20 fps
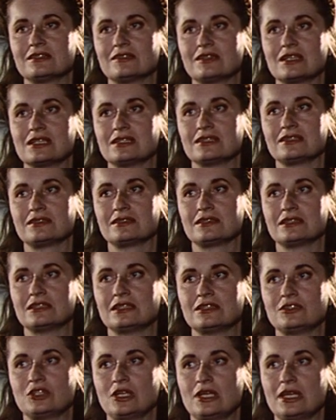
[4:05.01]
weil es, es,
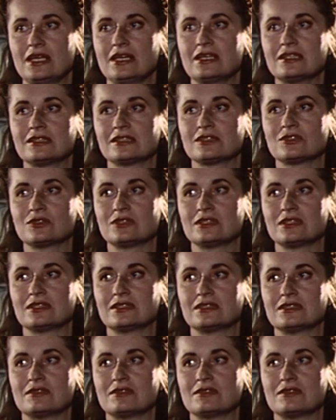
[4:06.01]
es schlägt also der,